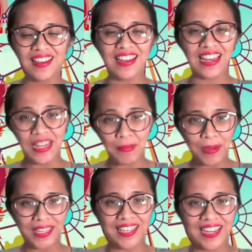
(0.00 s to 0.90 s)
Nah, jadi
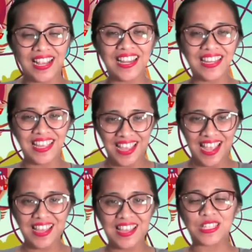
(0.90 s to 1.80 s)
pakai gerakannya ya.
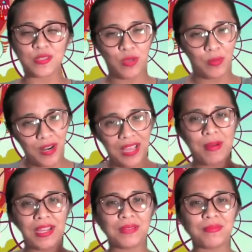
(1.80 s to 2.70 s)
Semua boleh
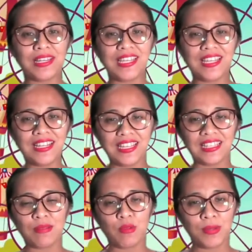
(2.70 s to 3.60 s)
bangkit berdiri,
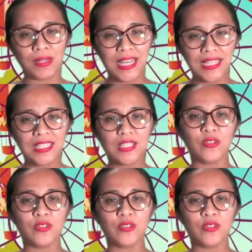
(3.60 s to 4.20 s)
kita mau bernyanyi.